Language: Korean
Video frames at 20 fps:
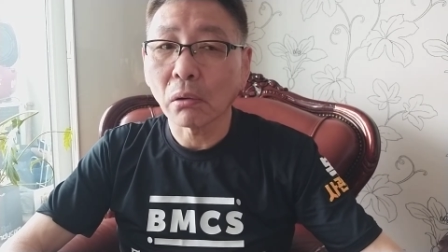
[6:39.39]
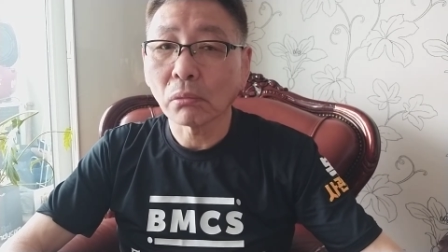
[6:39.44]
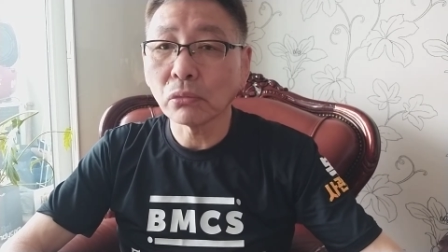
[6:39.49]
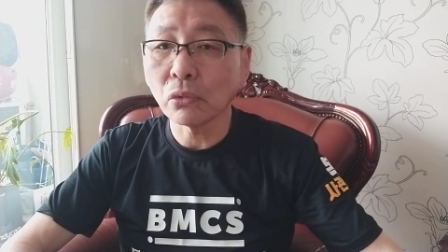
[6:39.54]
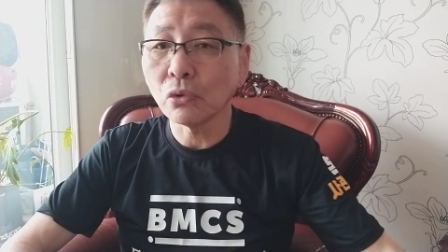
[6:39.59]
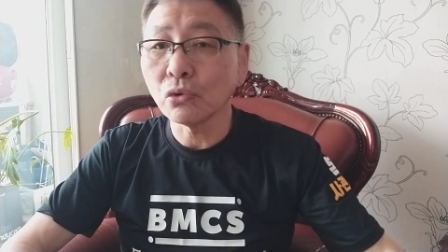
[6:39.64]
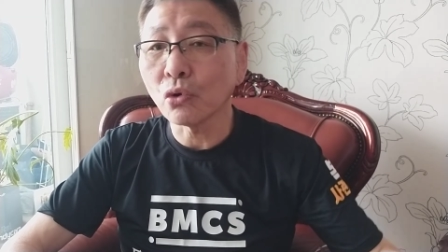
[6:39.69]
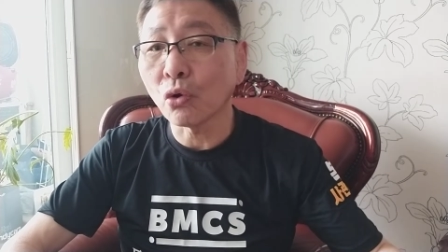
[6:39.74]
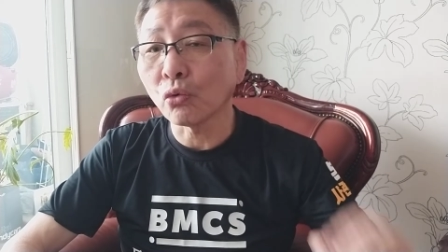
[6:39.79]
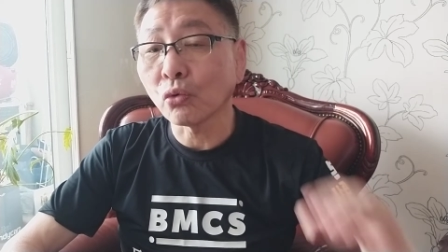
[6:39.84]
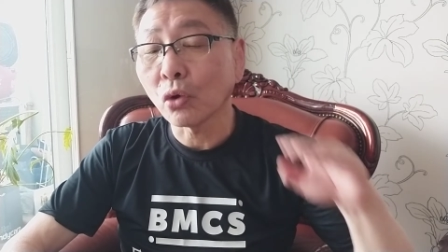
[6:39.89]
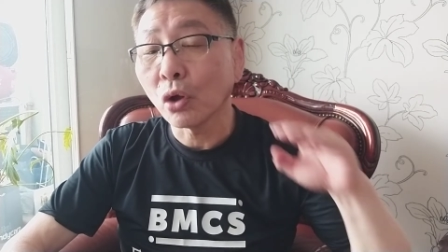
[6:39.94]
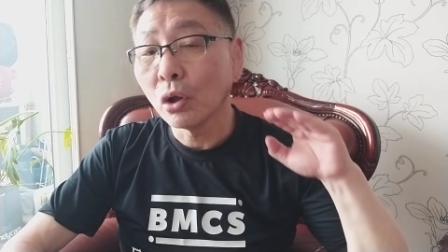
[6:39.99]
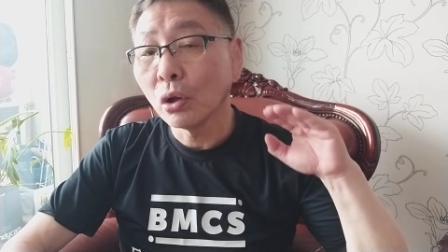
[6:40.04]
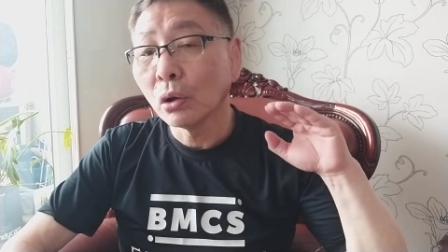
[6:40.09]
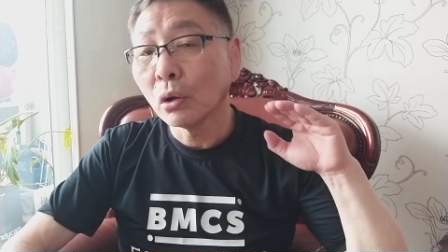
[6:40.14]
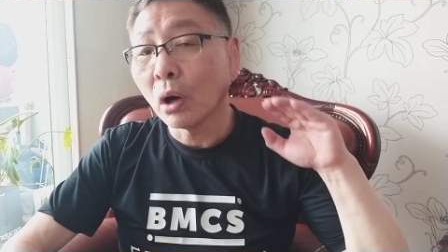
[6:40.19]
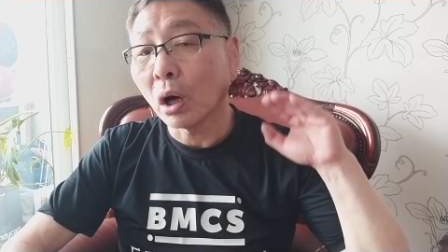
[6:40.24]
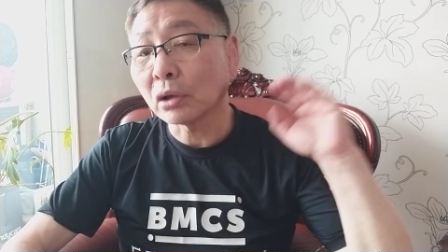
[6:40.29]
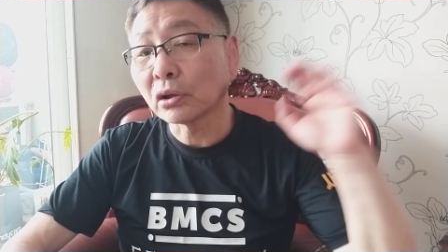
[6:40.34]
근데
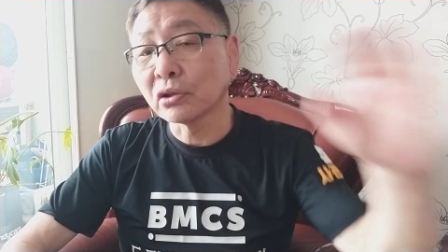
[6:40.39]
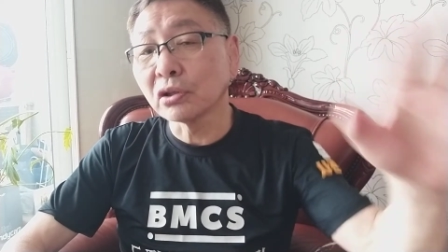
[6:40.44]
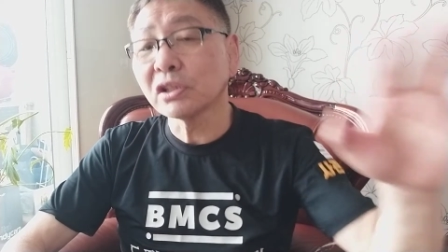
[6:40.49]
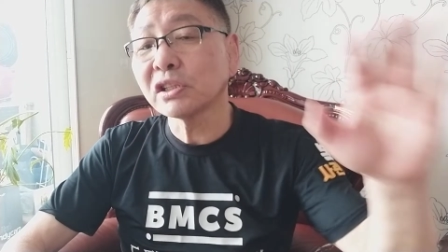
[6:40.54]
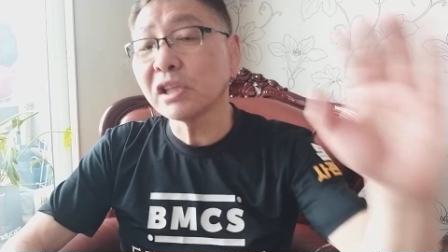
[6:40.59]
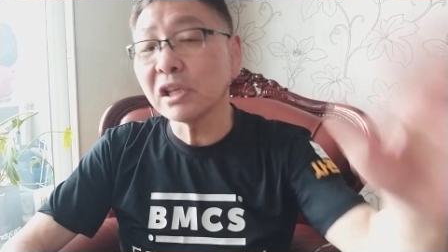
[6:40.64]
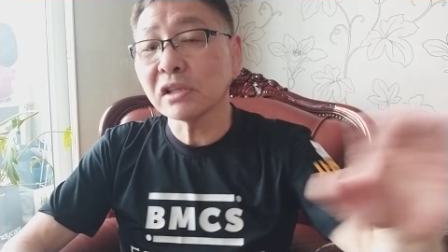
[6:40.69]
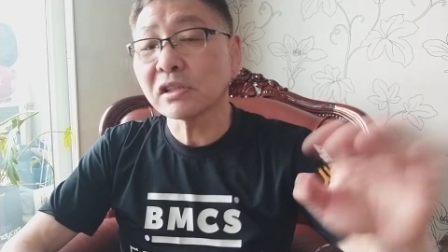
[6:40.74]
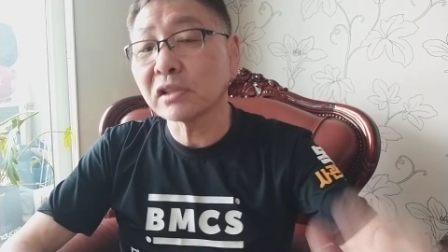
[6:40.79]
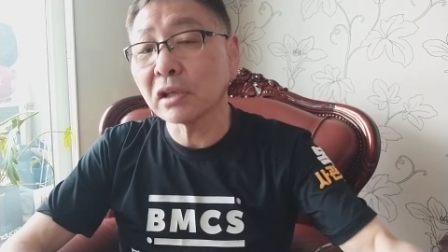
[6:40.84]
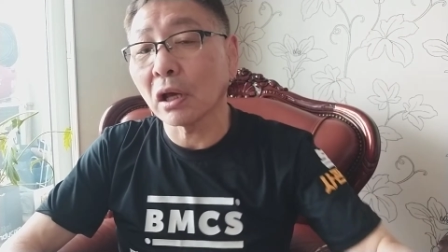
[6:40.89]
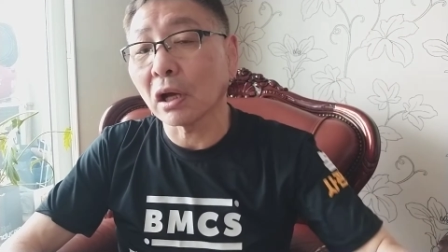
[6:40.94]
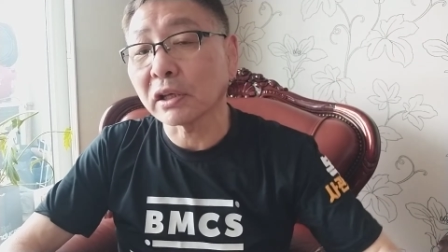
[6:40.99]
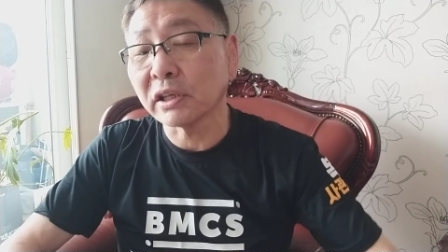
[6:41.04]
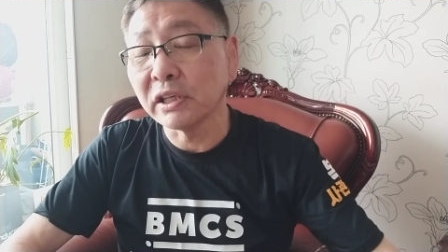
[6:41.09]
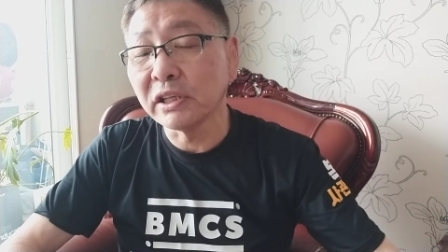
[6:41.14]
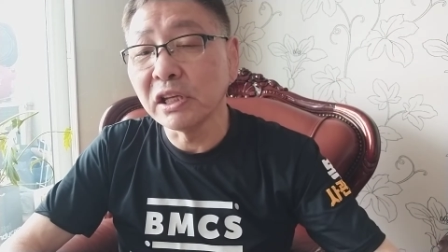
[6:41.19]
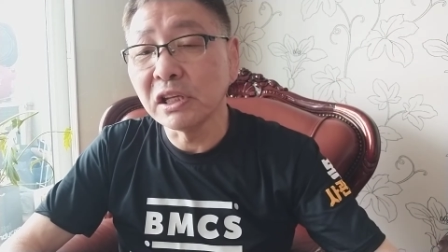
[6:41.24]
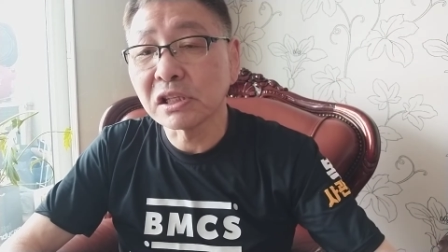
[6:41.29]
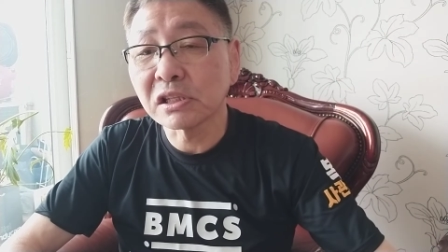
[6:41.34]
아, 뜻이 있어야
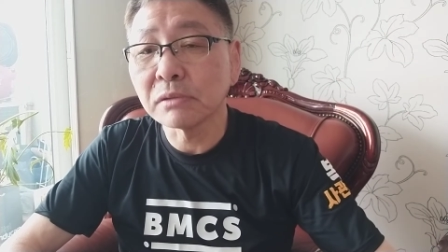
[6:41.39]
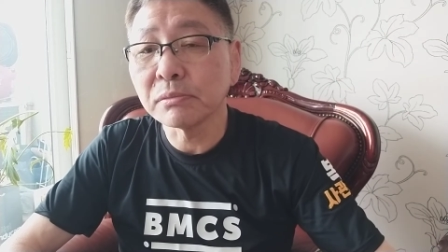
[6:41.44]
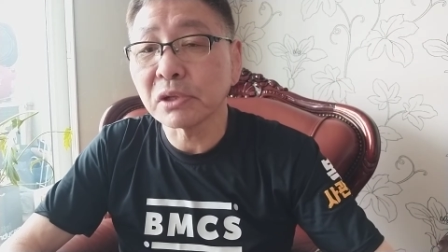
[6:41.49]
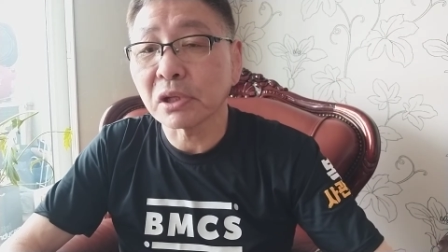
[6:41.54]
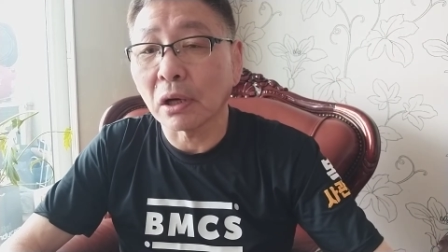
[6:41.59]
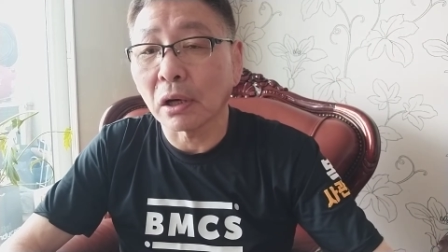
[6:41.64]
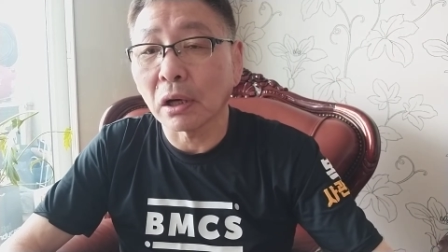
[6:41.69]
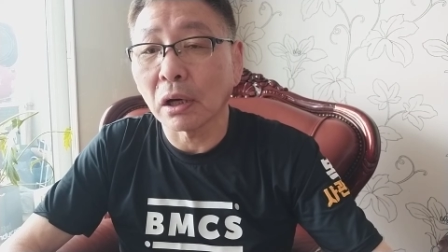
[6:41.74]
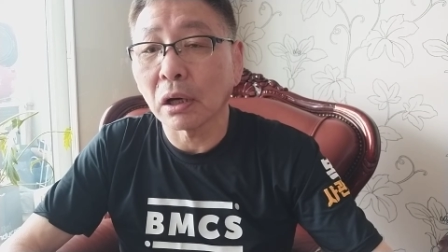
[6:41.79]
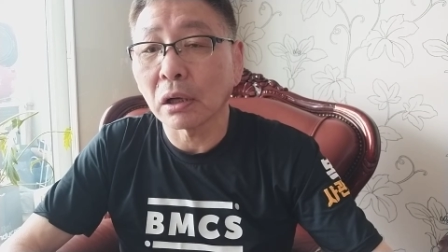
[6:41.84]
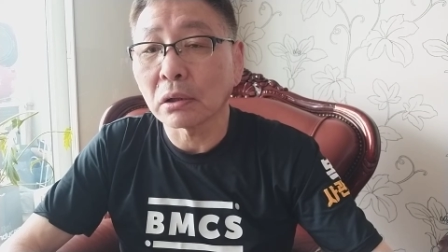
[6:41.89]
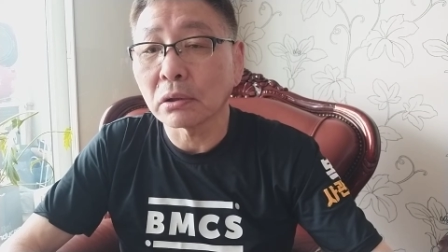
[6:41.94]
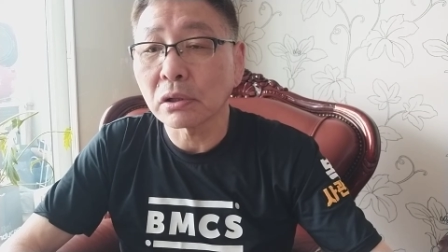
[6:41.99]
길이 있습니다.